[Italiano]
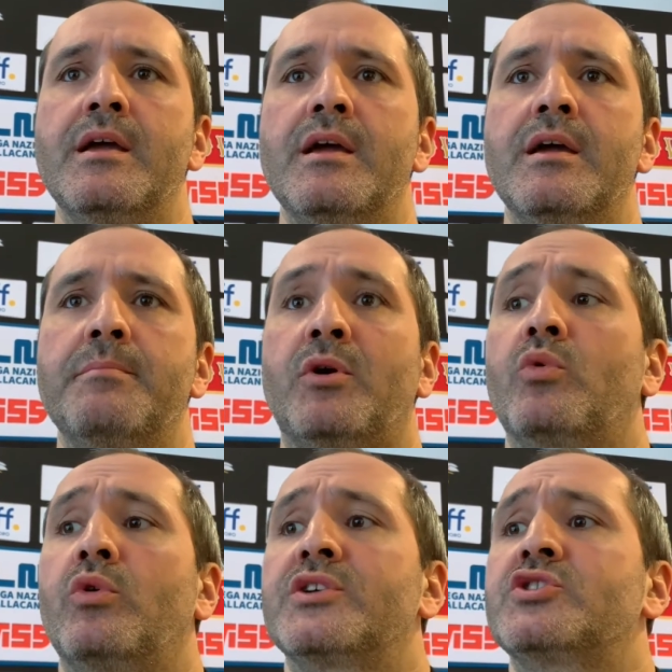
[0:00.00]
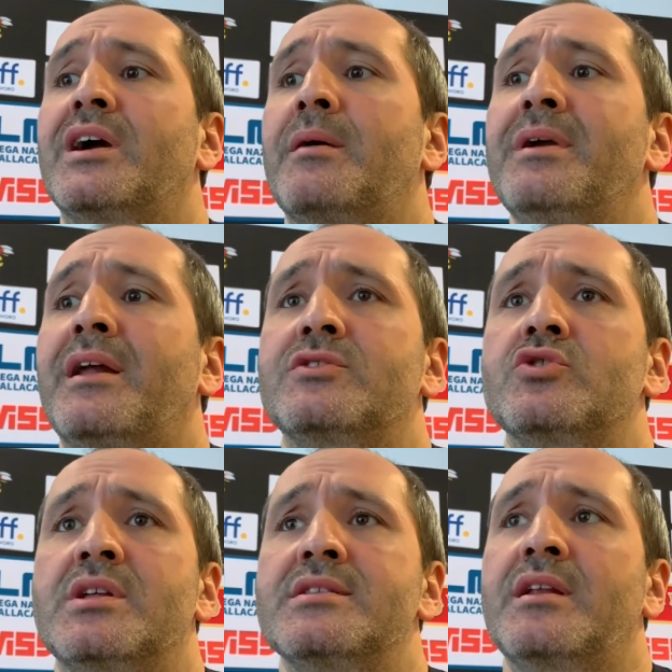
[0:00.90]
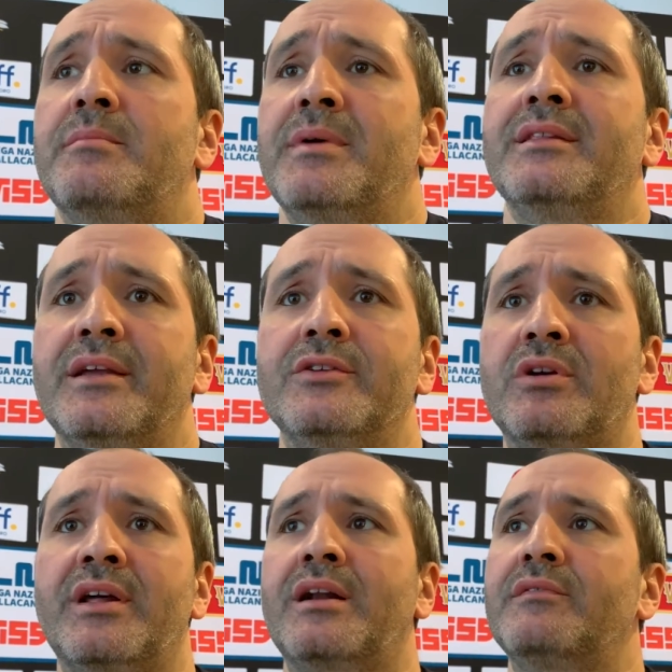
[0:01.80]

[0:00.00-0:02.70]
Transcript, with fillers: eh, però quello che c'è da cambiare sostanzialmente è tornare alla